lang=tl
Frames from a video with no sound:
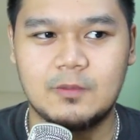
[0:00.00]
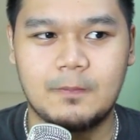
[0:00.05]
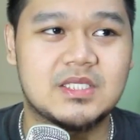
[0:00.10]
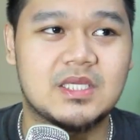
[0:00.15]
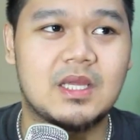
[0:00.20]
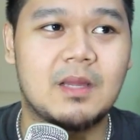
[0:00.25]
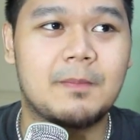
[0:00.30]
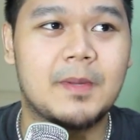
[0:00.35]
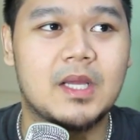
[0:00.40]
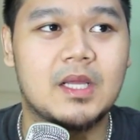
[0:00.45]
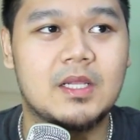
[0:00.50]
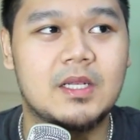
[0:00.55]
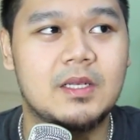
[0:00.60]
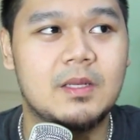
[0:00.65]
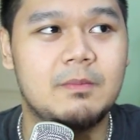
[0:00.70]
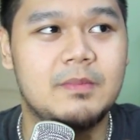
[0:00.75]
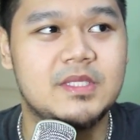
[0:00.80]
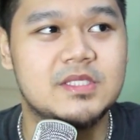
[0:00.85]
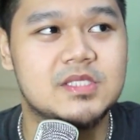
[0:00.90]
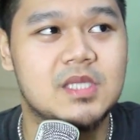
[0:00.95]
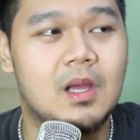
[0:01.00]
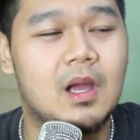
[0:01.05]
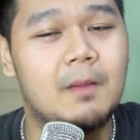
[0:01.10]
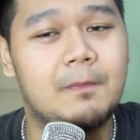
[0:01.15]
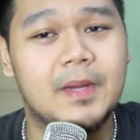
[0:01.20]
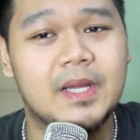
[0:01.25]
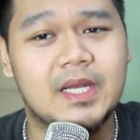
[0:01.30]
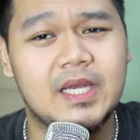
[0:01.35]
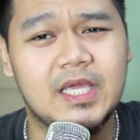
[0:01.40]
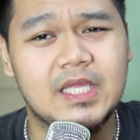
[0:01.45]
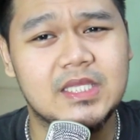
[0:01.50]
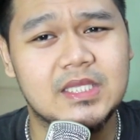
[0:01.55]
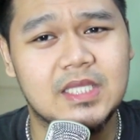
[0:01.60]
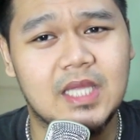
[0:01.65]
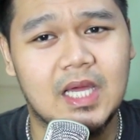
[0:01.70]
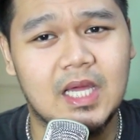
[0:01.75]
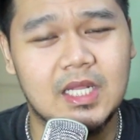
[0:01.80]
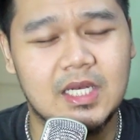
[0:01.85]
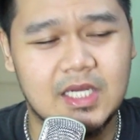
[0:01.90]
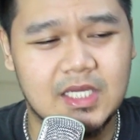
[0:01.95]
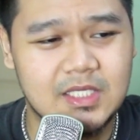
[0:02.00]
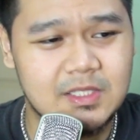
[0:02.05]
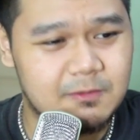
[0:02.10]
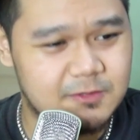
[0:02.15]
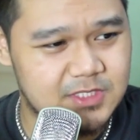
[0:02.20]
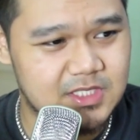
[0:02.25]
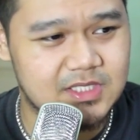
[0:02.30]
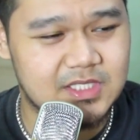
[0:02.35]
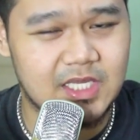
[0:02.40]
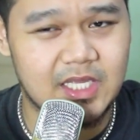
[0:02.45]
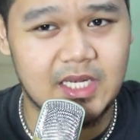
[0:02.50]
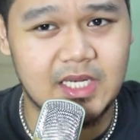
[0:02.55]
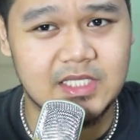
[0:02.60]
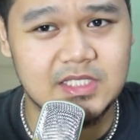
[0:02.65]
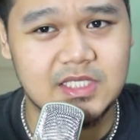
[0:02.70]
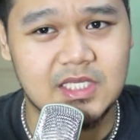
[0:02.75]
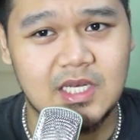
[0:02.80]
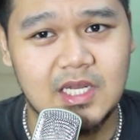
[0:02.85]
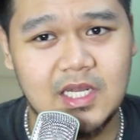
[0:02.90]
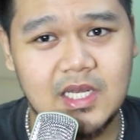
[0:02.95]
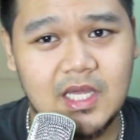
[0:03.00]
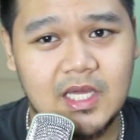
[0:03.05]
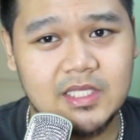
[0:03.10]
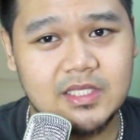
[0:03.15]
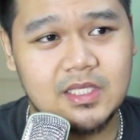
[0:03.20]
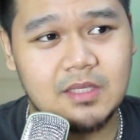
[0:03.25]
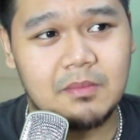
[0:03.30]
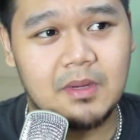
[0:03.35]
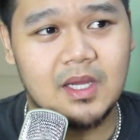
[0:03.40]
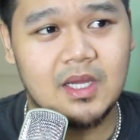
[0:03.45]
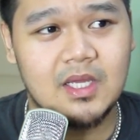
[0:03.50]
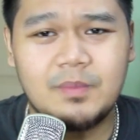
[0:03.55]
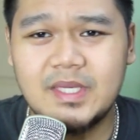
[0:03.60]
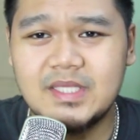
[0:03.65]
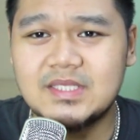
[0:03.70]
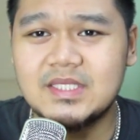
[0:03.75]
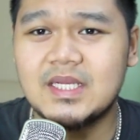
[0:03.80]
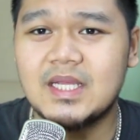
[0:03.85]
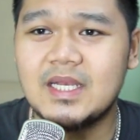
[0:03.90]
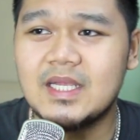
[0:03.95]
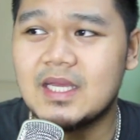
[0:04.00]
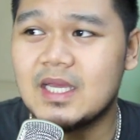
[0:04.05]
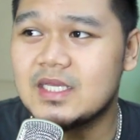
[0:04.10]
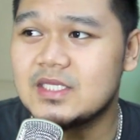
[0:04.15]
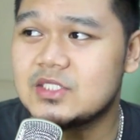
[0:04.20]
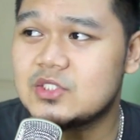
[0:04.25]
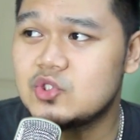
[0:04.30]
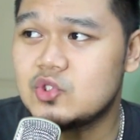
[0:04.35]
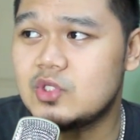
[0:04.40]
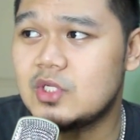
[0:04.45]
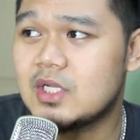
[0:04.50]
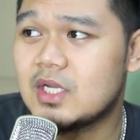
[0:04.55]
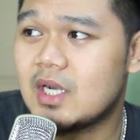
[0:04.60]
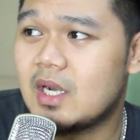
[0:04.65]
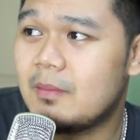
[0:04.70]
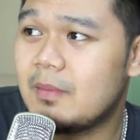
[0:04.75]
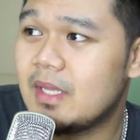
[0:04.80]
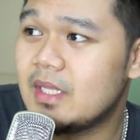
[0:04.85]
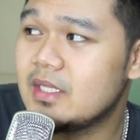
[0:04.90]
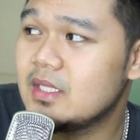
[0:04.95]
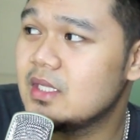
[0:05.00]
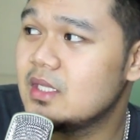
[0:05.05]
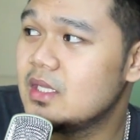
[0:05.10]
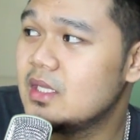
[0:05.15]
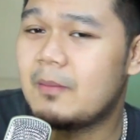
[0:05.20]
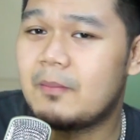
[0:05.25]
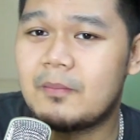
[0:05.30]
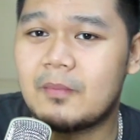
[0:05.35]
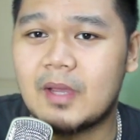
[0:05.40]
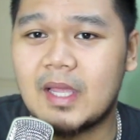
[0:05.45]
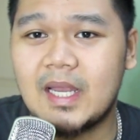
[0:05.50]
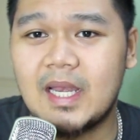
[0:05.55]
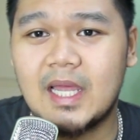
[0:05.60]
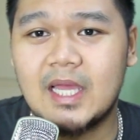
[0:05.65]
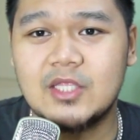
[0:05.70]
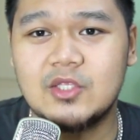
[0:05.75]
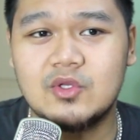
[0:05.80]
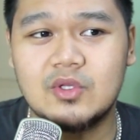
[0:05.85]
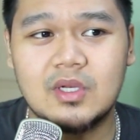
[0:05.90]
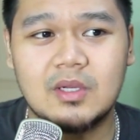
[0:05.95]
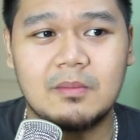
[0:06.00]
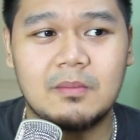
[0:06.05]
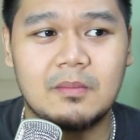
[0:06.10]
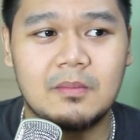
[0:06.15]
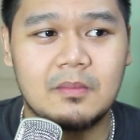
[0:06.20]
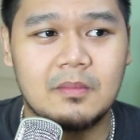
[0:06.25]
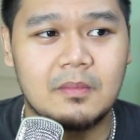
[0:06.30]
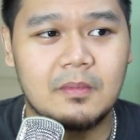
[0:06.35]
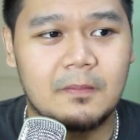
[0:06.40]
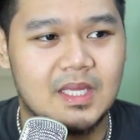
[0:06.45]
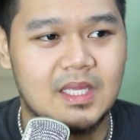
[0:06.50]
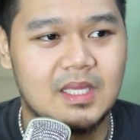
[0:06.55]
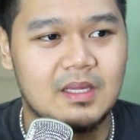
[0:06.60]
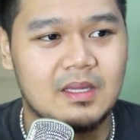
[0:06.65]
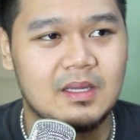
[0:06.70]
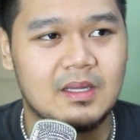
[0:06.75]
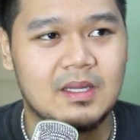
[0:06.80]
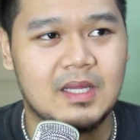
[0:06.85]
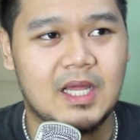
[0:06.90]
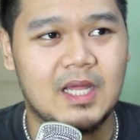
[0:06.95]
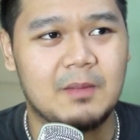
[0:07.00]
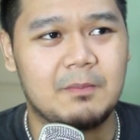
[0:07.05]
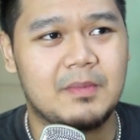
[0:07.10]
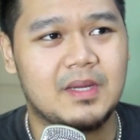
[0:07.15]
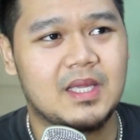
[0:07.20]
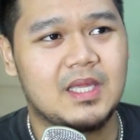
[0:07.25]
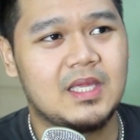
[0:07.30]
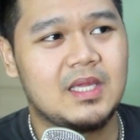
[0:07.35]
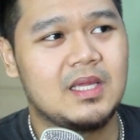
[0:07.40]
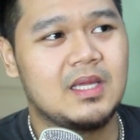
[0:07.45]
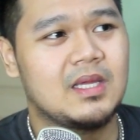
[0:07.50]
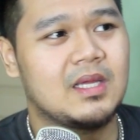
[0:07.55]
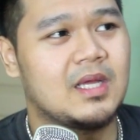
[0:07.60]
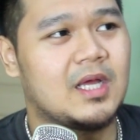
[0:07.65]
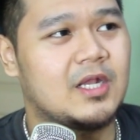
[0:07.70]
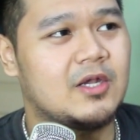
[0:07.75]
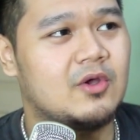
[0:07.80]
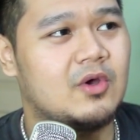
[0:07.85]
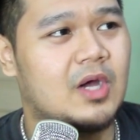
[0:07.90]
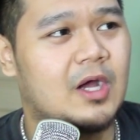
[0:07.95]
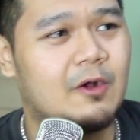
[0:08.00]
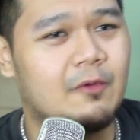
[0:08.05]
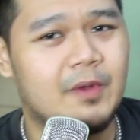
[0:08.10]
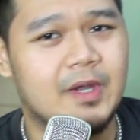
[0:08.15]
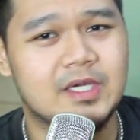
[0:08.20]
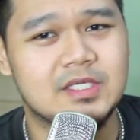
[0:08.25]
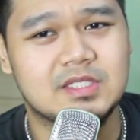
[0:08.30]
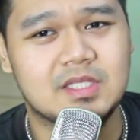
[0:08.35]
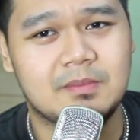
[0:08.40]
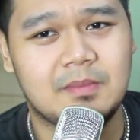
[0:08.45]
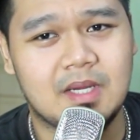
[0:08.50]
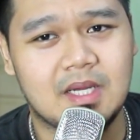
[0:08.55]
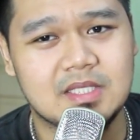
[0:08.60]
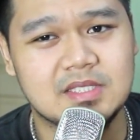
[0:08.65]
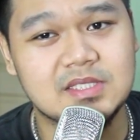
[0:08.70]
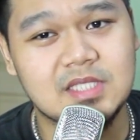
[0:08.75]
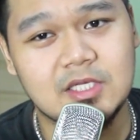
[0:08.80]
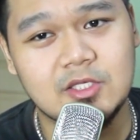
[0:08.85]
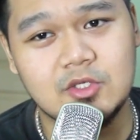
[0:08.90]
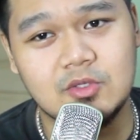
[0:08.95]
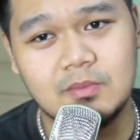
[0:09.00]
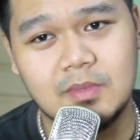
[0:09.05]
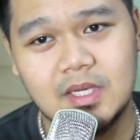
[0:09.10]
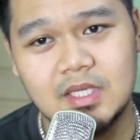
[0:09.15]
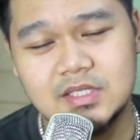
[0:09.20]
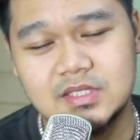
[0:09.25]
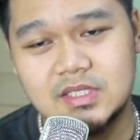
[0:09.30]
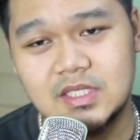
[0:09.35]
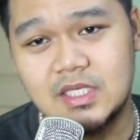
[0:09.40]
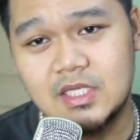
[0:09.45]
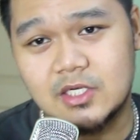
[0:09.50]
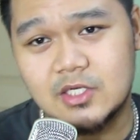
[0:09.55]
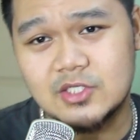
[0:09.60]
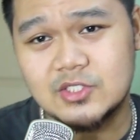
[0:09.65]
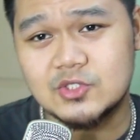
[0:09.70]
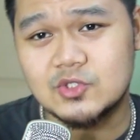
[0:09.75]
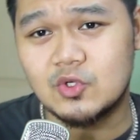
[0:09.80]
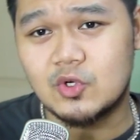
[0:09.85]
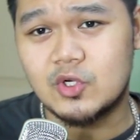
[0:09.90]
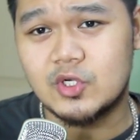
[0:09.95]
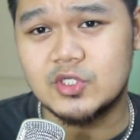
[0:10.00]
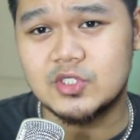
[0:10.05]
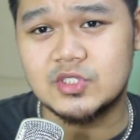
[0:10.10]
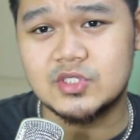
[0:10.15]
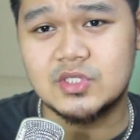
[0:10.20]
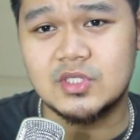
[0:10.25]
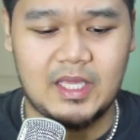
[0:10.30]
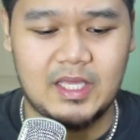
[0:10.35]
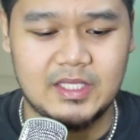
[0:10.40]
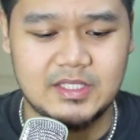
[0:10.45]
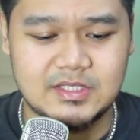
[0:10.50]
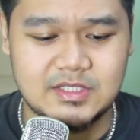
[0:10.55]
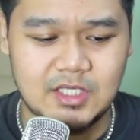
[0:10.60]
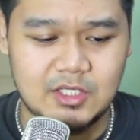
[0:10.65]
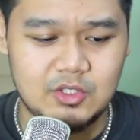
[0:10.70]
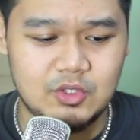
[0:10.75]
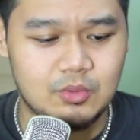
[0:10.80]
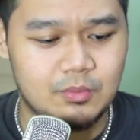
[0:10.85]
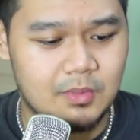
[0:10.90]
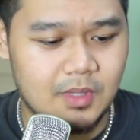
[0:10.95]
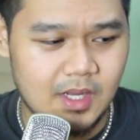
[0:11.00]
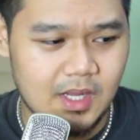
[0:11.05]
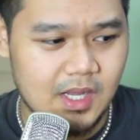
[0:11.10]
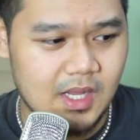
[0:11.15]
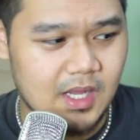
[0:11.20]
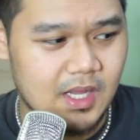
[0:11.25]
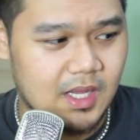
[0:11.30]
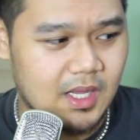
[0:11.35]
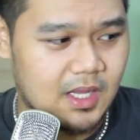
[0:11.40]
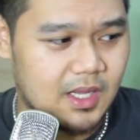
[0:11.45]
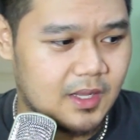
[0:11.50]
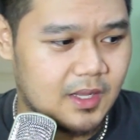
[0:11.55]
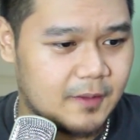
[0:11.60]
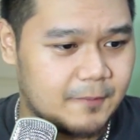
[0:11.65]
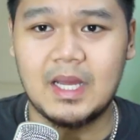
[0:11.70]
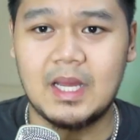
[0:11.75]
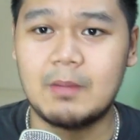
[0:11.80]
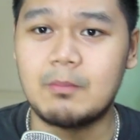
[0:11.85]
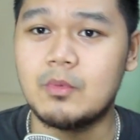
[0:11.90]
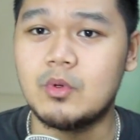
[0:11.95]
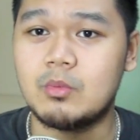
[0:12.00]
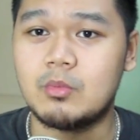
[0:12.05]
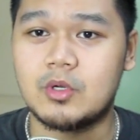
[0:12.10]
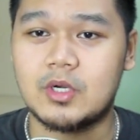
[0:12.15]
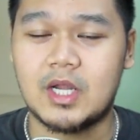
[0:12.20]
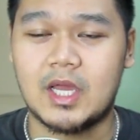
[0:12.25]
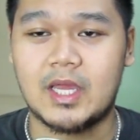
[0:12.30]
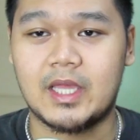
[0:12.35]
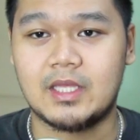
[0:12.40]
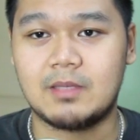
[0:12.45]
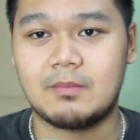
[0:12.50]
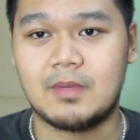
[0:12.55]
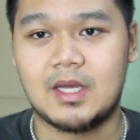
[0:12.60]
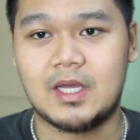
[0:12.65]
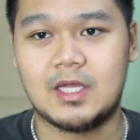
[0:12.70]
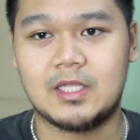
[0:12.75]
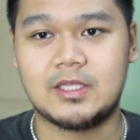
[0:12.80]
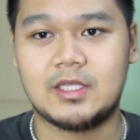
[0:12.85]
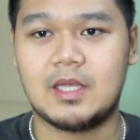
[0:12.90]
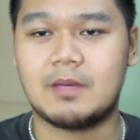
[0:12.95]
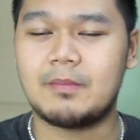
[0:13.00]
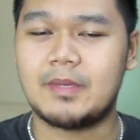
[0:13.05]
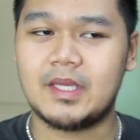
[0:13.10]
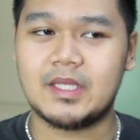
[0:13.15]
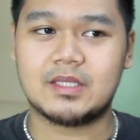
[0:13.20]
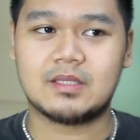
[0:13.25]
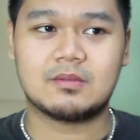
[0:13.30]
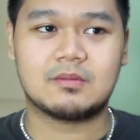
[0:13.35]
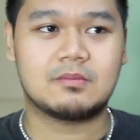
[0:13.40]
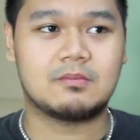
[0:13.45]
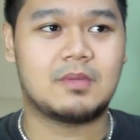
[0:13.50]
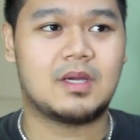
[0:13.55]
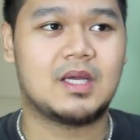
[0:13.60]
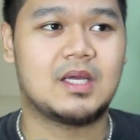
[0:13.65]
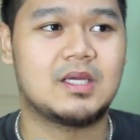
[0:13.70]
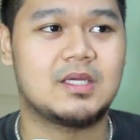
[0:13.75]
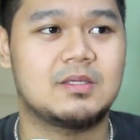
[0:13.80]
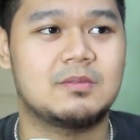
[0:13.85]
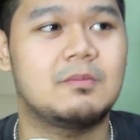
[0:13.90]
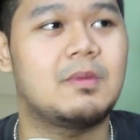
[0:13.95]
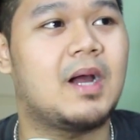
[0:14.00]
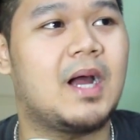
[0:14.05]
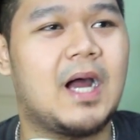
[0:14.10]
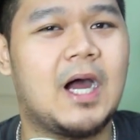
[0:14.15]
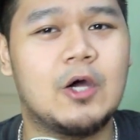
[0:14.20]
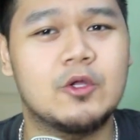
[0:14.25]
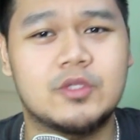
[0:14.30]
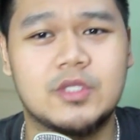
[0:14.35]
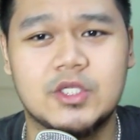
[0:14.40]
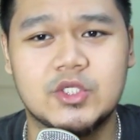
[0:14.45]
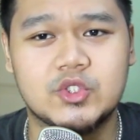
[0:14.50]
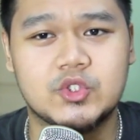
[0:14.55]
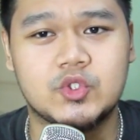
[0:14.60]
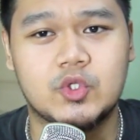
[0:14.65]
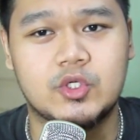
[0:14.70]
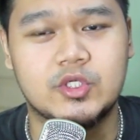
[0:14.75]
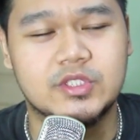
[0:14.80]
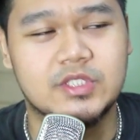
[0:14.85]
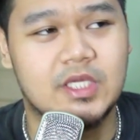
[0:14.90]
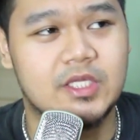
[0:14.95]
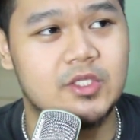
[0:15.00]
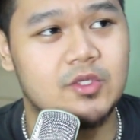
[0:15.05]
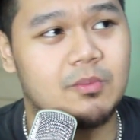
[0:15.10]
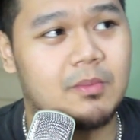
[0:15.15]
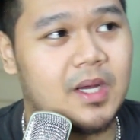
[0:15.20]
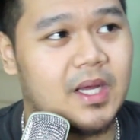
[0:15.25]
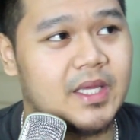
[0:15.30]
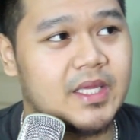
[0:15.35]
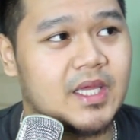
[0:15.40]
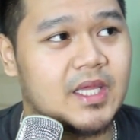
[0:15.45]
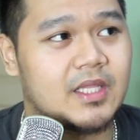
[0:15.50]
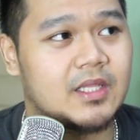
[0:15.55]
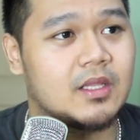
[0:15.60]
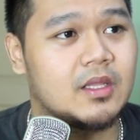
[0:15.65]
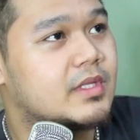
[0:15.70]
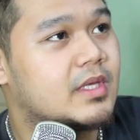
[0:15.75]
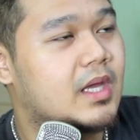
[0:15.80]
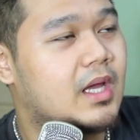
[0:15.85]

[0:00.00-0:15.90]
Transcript: Kasi kapag, minsan kapag late na, nag-sale na sila lahat, di ba? So basically guys, yun lang naman, um, kailangan nyo lang maging, uh, maging, ano, aware sa mga saan yung mga sneaker stores, and saan yung mga, mga mumurahing mga damit, mga, mga outlet stores, saan yung mga yan.